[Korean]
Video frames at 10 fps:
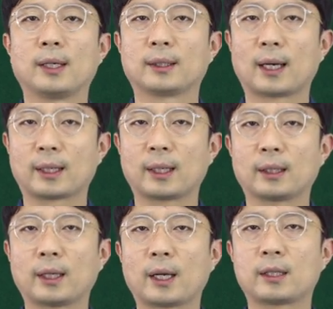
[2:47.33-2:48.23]

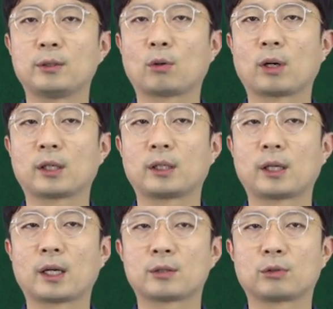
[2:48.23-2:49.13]
단기간 내에 큰 효과를
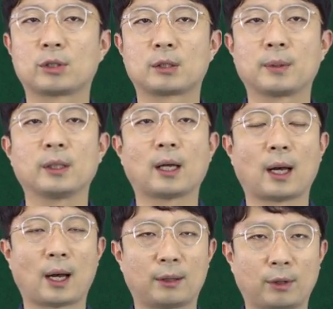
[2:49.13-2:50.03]
기대하시고 드시면
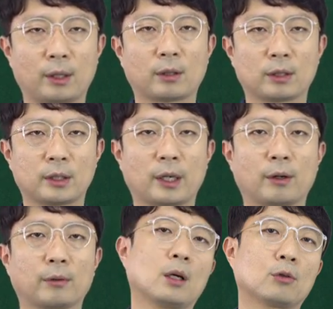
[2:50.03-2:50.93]
안 되는
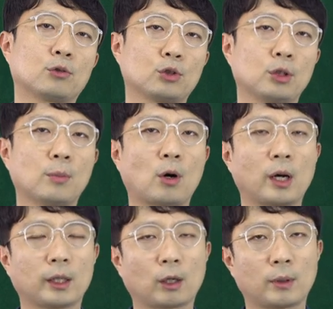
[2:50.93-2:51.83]
것이에요. 꾸준히
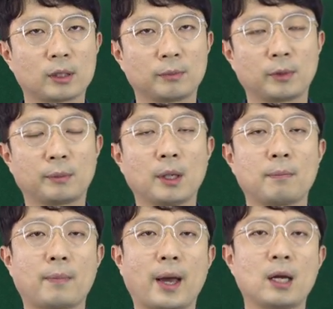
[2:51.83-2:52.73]
먹어야 한다고
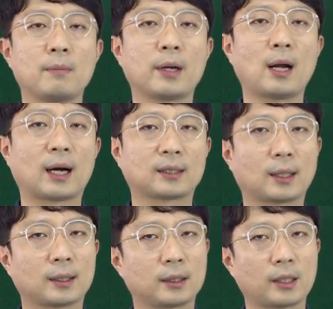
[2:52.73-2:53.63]
말씀드리면 매일매일
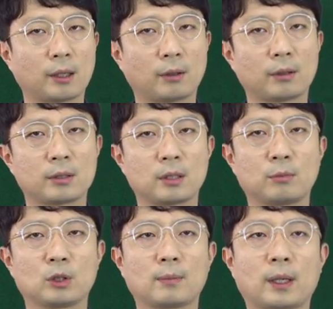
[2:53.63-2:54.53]
악착같이 챙겨
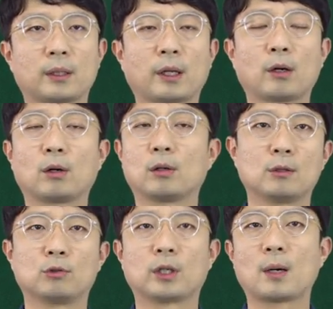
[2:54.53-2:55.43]
드시는 분들 많은데요.
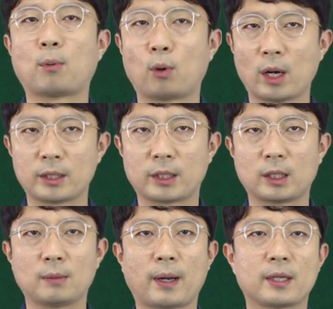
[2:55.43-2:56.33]
우리가
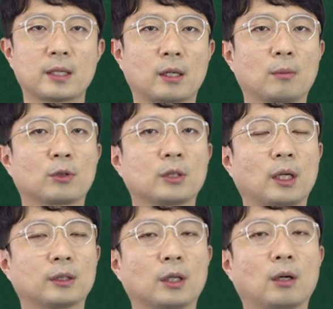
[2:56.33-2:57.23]
보양식을 매일 챙겨
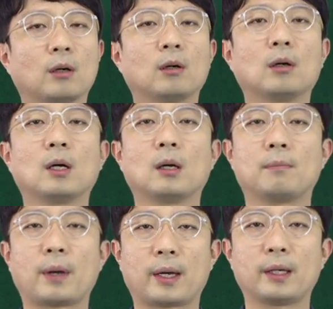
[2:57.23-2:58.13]
먹진 않죠.
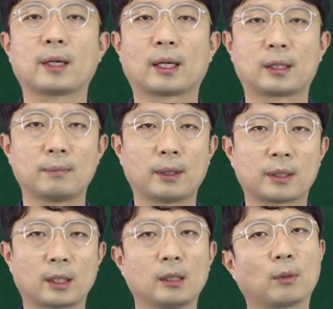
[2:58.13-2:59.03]
매일 같은
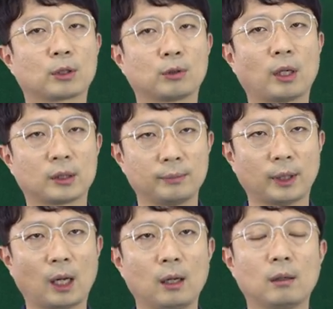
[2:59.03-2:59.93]
반찬을 먹지도
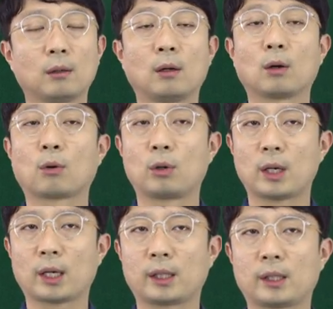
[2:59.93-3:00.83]
않습니다.
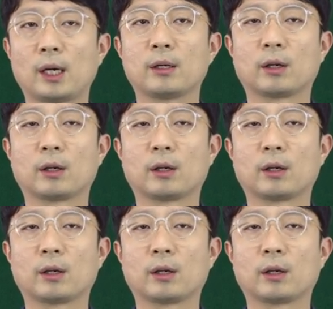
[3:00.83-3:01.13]
콜라겐이나